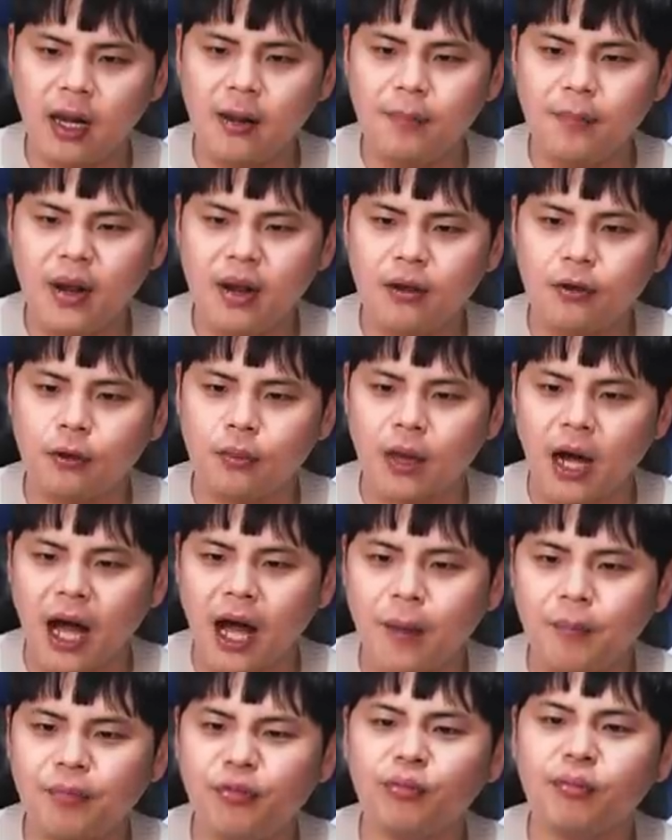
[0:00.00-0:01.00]
살 빼려고 막
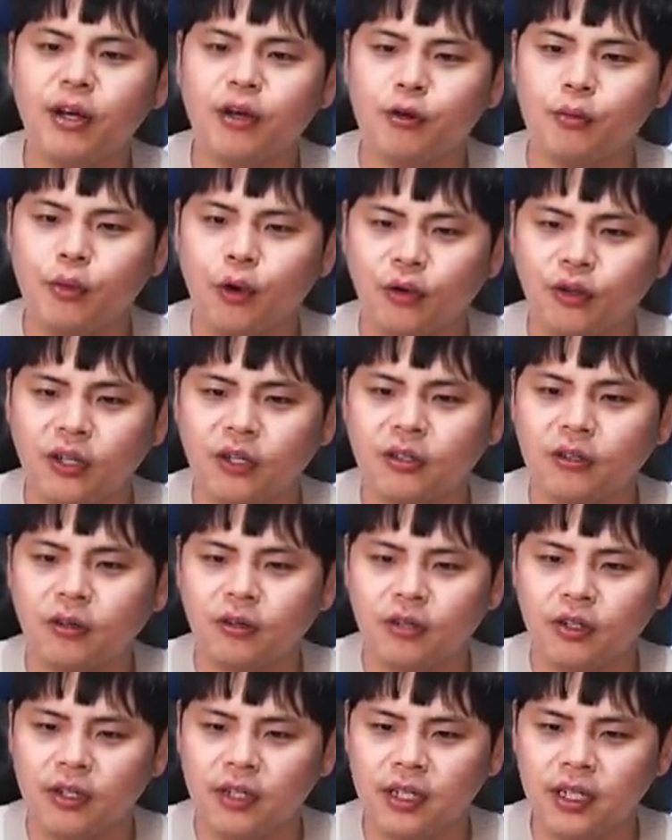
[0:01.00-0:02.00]
하프마요 먹는
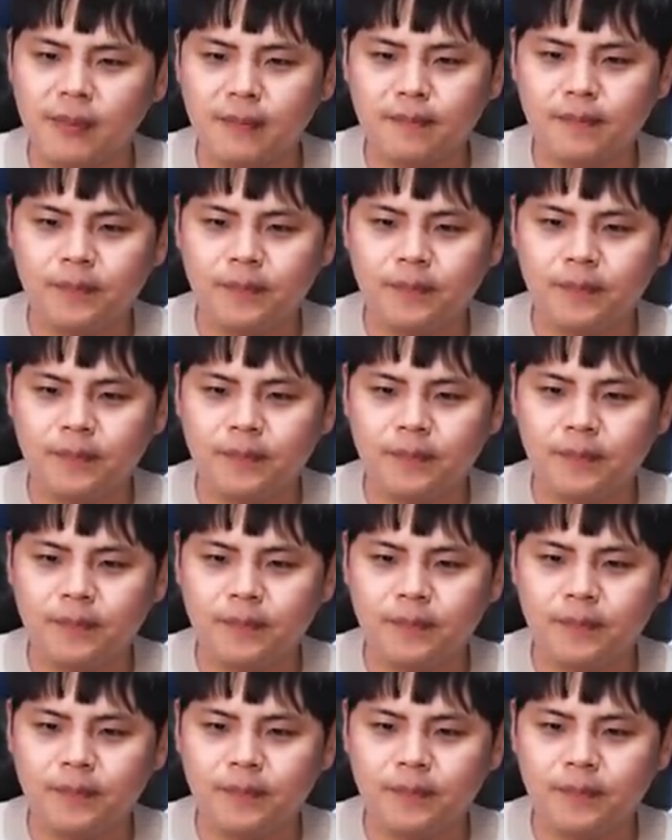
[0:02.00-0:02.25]
그런 느낌?